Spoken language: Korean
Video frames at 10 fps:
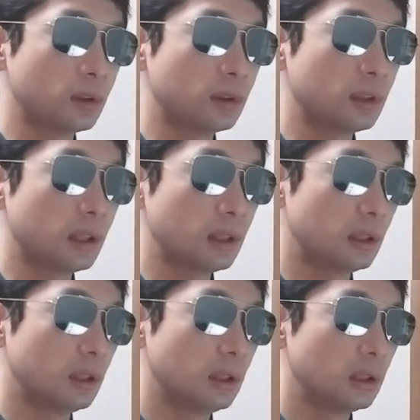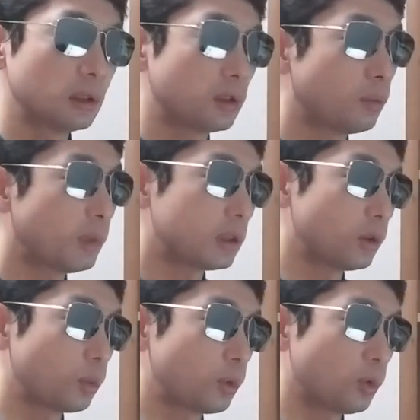근데 그런 말은
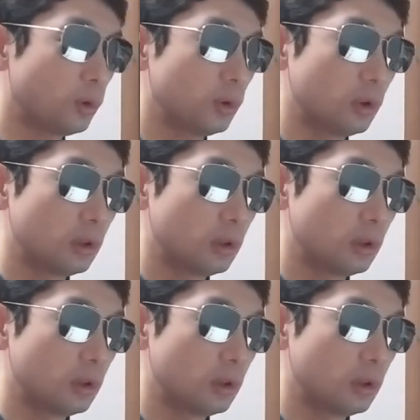없고